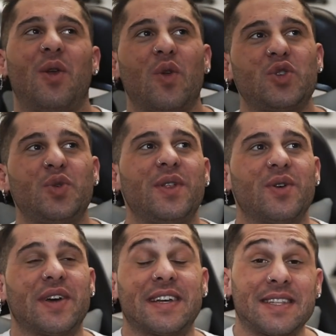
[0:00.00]
lo he
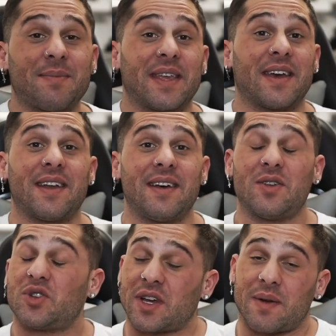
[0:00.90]
subido esta mañana,
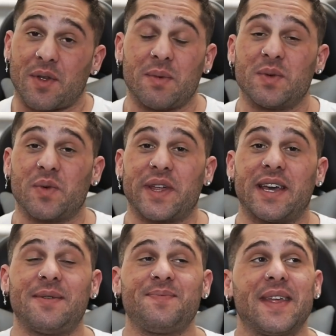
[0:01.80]
lo estoy grabando el mismo
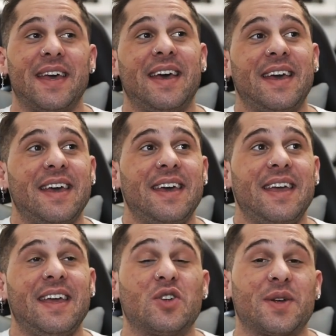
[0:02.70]
día, y no